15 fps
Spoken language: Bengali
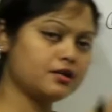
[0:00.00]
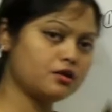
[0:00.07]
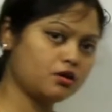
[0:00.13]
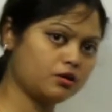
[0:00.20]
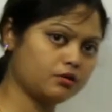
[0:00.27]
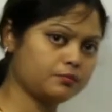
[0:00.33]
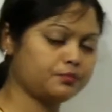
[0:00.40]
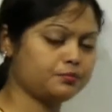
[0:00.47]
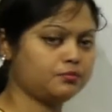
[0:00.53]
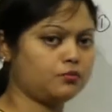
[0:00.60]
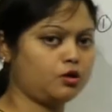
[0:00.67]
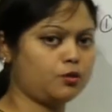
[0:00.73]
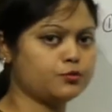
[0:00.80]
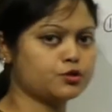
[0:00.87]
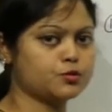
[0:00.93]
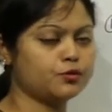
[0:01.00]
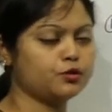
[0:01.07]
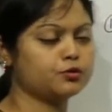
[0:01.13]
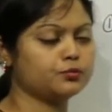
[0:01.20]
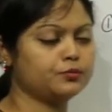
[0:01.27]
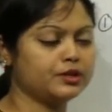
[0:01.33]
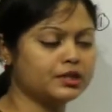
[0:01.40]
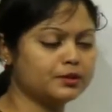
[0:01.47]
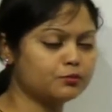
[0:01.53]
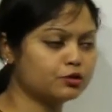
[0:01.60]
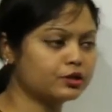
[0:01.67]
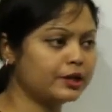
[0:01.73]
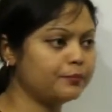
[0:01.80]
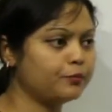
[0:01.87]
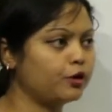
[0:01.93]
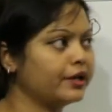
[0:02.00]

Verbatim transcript: এই অপুষ্পক উদ্ভিদের মধ্যেই